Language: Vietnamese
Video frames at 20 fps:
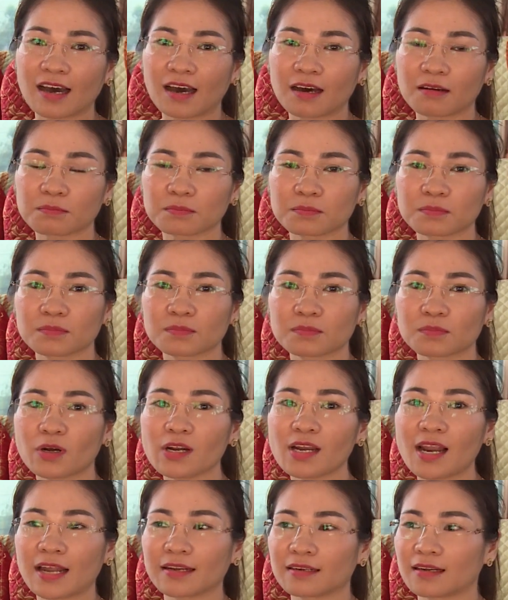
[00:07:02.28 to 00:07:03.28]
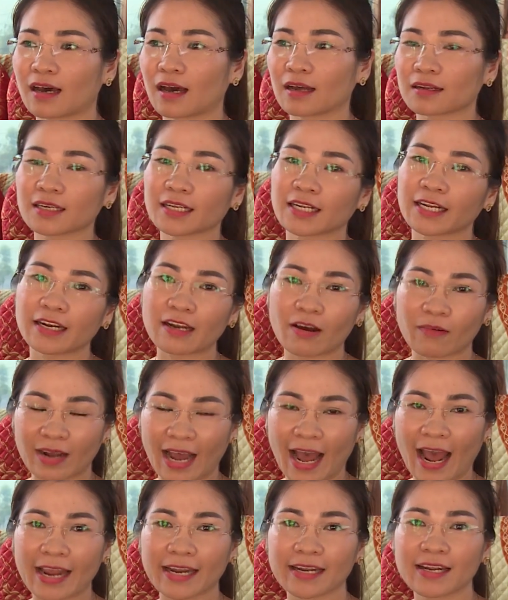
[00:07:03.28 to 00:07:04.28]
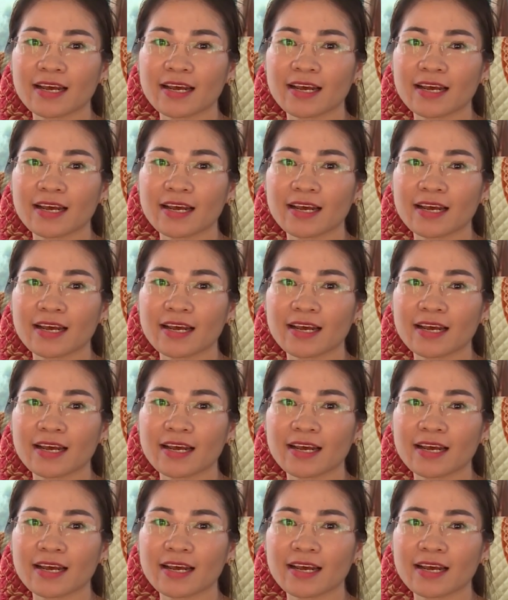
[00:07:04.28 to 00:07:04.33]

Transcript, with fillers: các tỉnh công tác vì xe xuống